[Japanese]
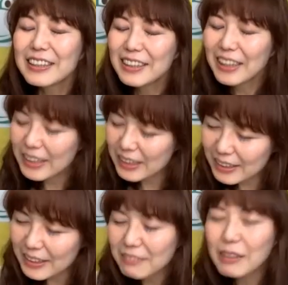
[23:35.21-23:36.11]
ぜ
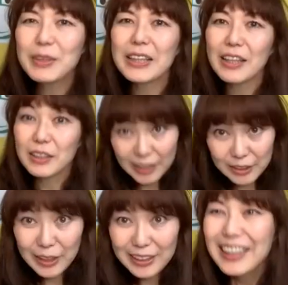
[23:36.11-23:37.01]
ひ全話見てく
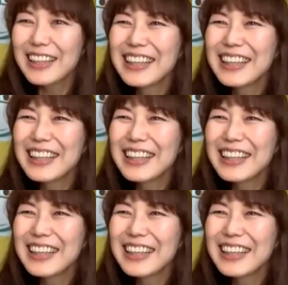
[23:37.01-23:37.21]
ださい。